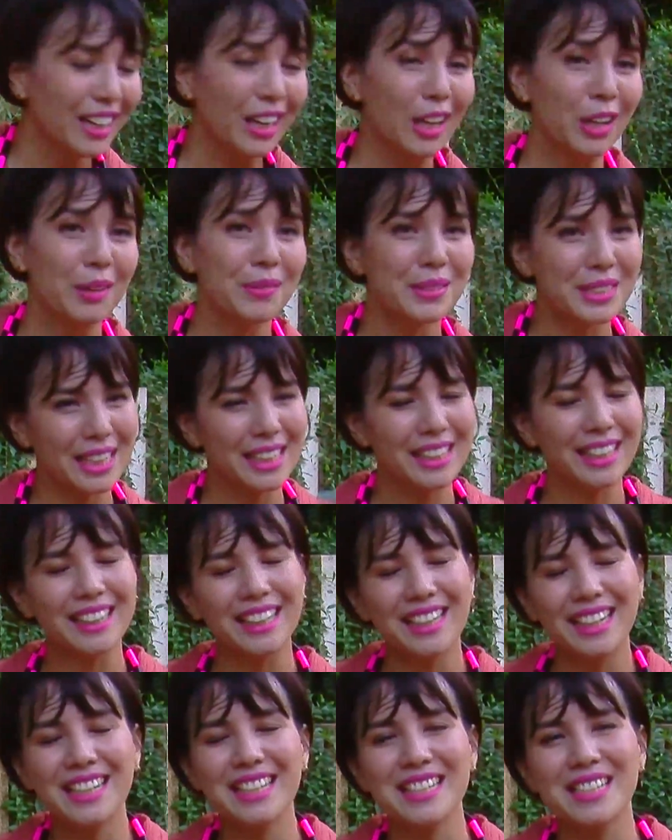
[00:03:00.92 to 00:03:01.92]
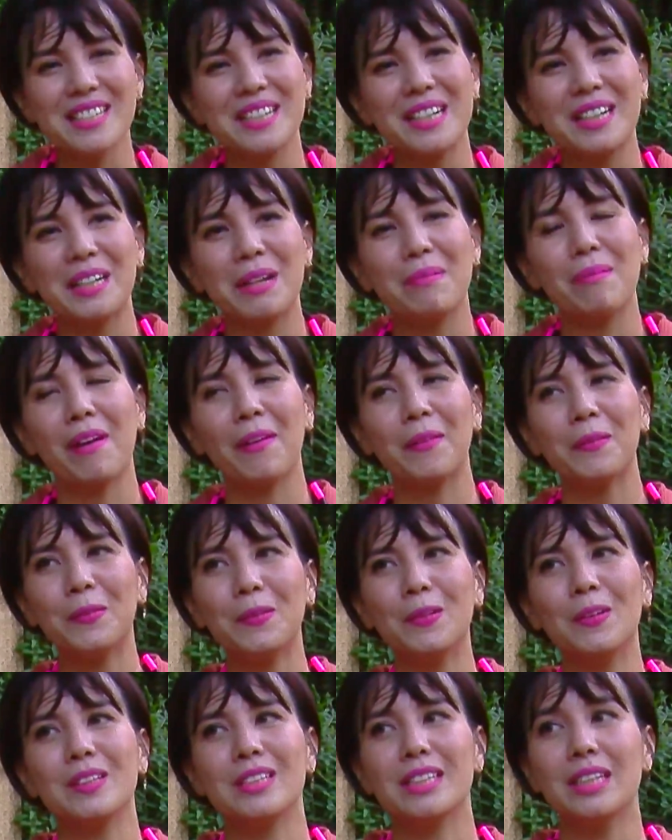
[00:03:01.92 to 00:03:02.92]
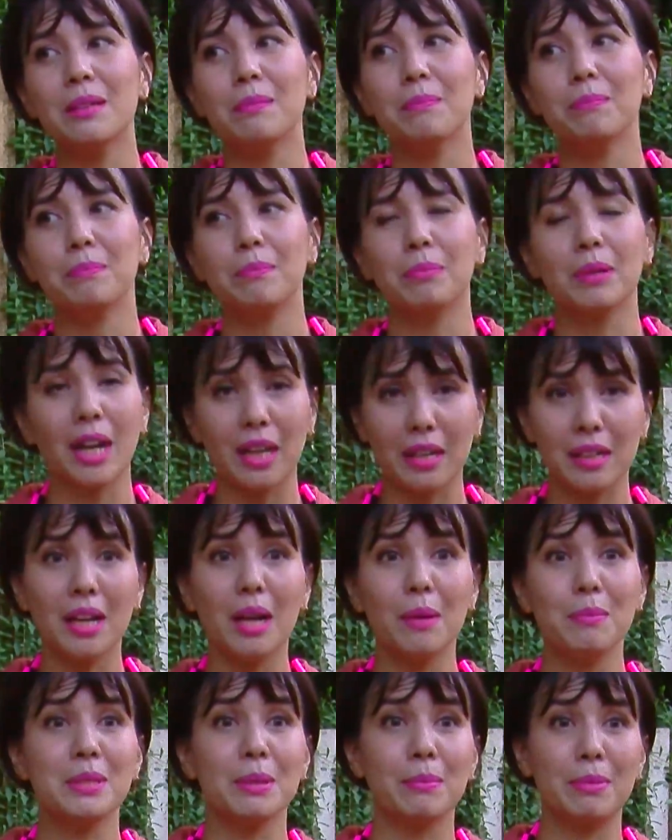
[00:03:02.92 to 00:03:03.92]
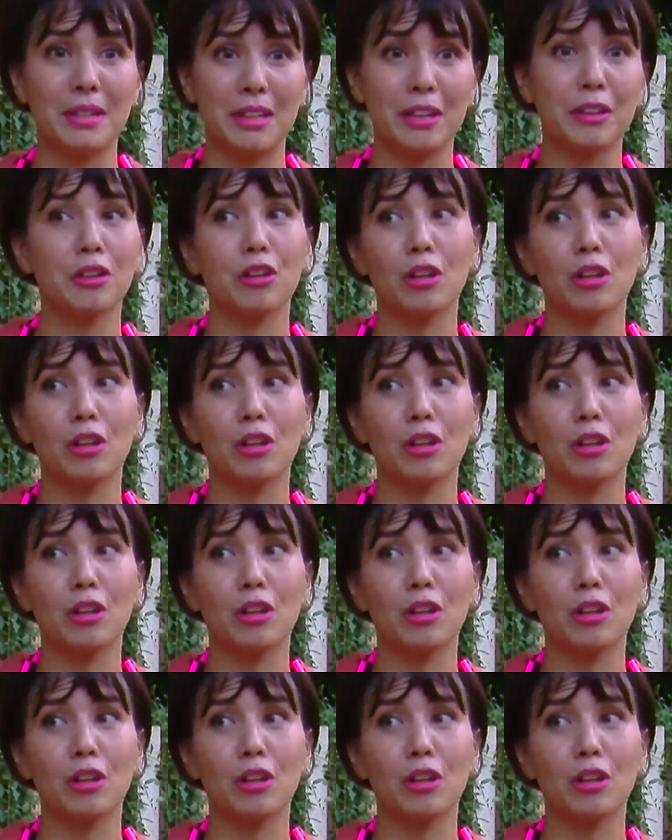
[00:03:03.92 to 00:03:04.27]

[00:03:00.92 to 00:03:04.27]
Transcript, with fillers: Kalau bisa lihat ada di Instagram aku. Jadi karena nggak bisa berenang